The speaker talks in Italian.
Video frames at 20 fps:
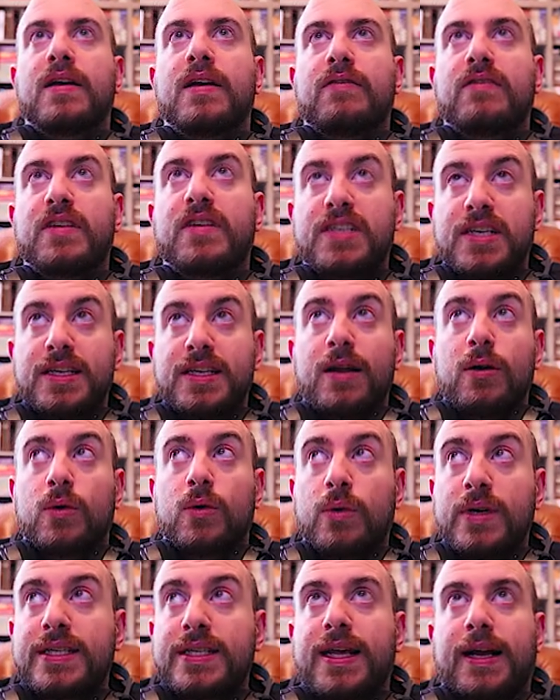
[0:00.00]
Vi segnalo
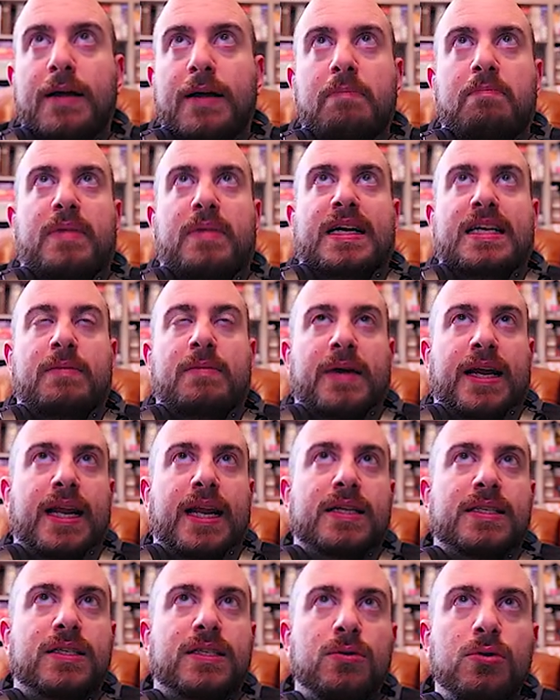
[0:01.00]
questa campagna perché
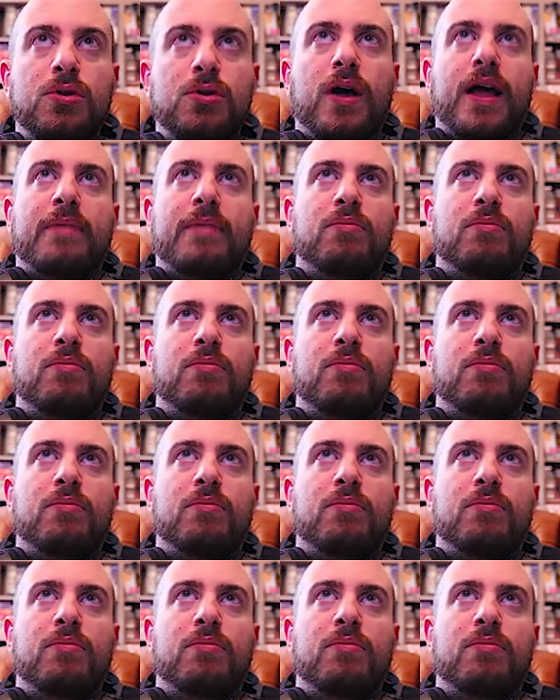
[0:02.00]
innanzitutto è